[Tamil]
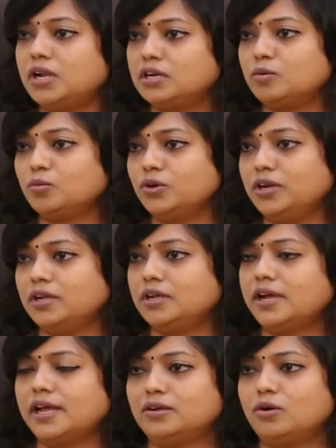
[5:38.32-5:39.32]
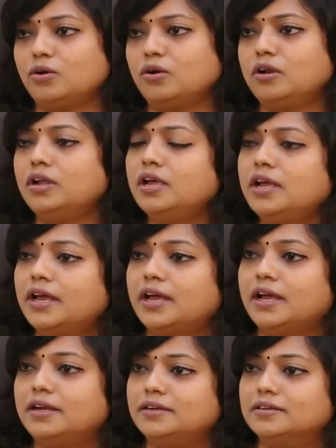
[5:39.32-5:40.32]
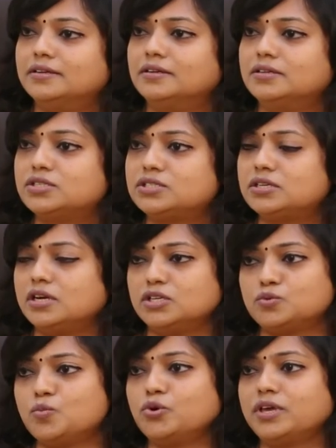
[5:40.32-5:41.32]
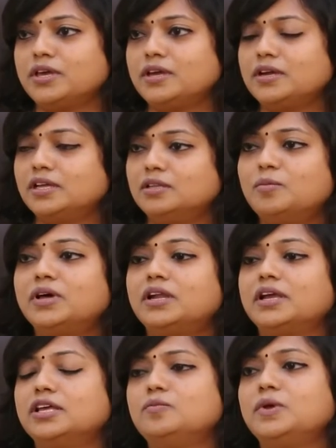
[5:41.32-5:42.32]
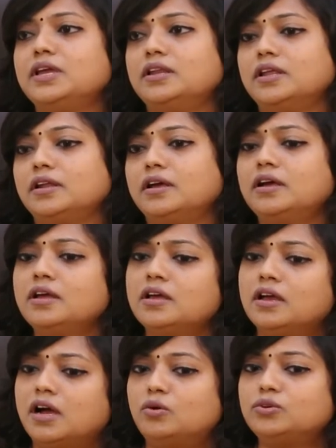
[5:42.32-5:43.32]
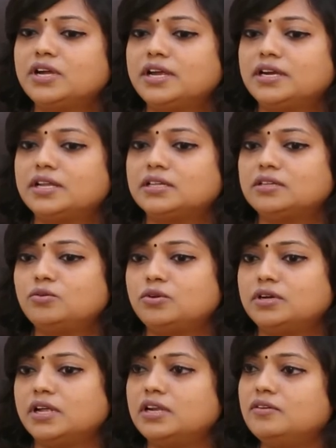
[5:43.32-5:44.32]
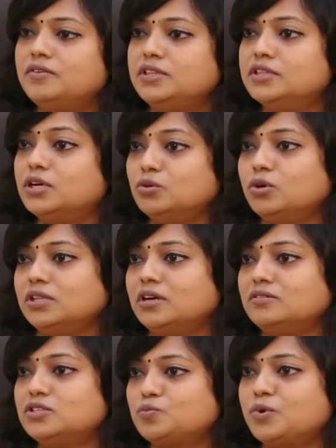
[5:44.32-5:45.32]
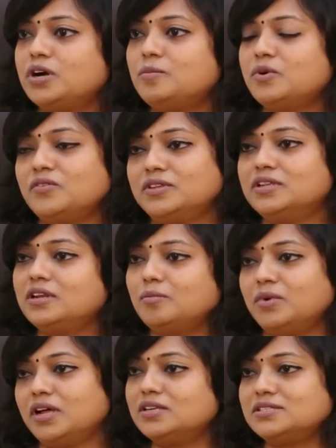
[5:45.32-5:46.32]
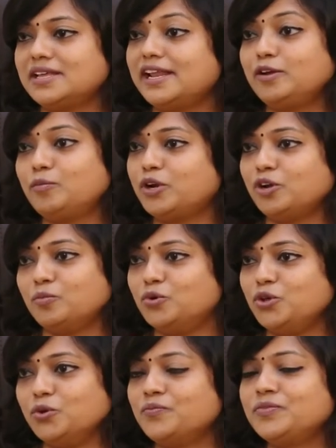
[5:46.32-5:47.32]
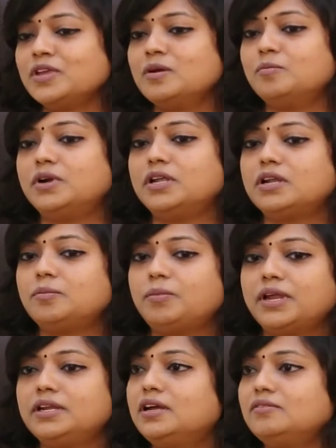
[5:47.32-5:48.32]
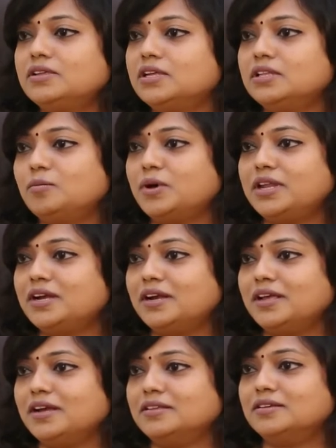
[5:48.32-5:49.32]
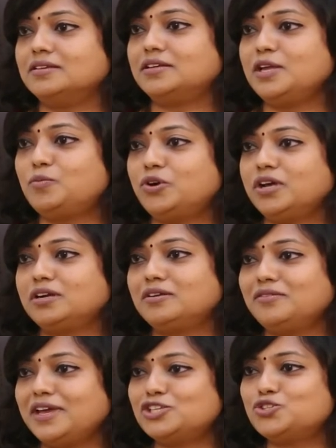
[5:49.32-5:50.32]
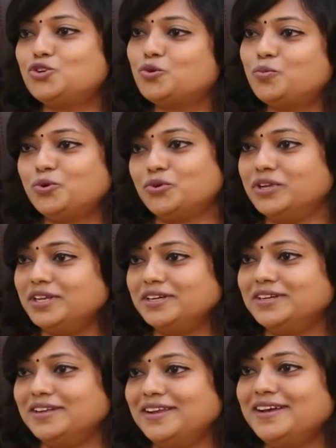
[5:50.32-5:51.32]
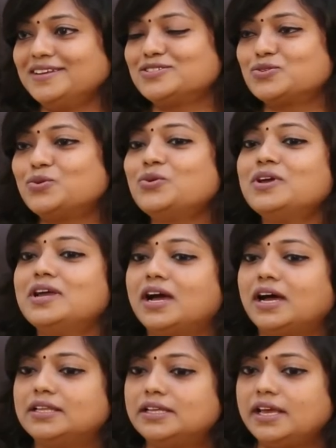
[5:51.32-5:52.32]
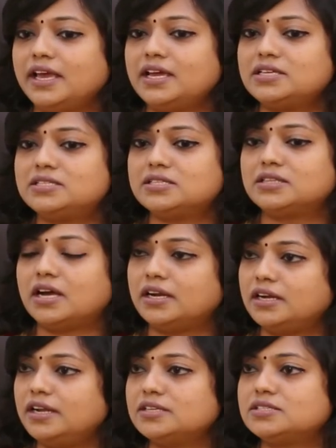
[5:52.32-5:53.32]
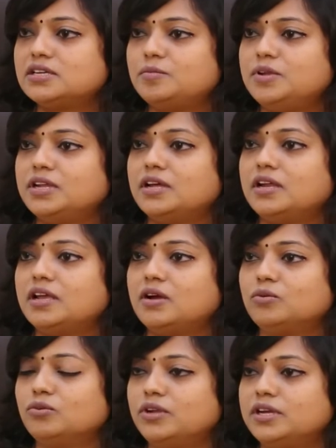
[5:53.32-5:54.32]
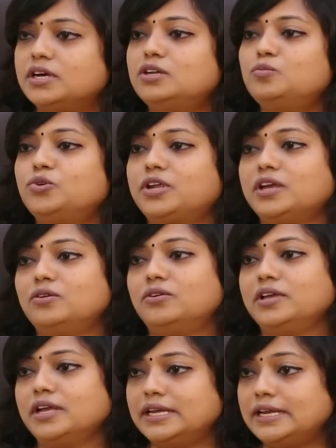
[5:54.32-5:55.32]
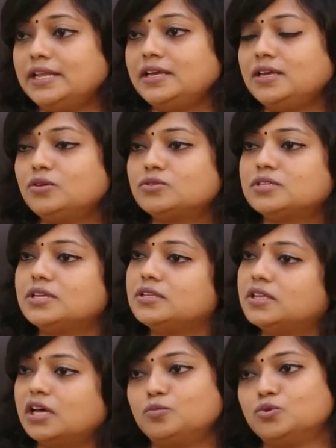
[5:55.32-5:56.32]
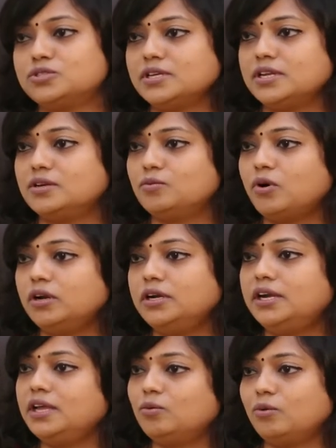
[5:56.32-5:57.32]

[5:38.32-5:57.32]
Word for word: பழக்கமும் இல்லை ஆல்கஹால் அண்ட் ஸ்மோக்கிங் அந்த மாதிரிலாம் எதுவுமே இல்லைன்னா அவங்கக்கிட்ட இருந்து ஒரு நல்ல விந்தணு அதாவது ஸ்பேமை வந்து நம்மளால செலக்ட் பண்ண முடியும் பட் ஆனால் பெண்கள் வந்து அந்த மாதிரி கிடையாது ரீப்ரொடக்டிவ் ஏஜ் குரூப்னு ஒன்று இருக்குது இல்லையா ஸோ அந்த ஏஜ் தாண்டிடுச்சு அப்படின்னாலே அவங்களுடைய கருமுட்டைகளுடைய எண்ணிக்கையும் சரி தரமும் சரி குவாலிட்டி